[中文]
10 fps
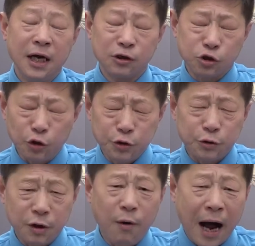说
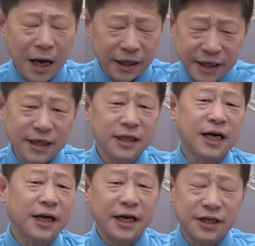句真话，李克
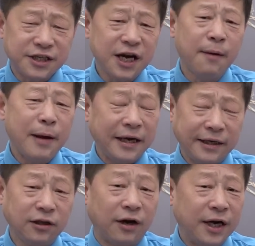强也是江派
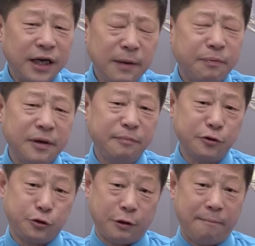领导人一步一
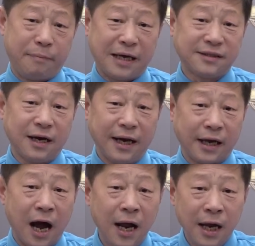步选拔上来
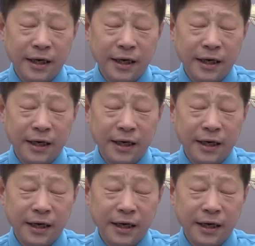的。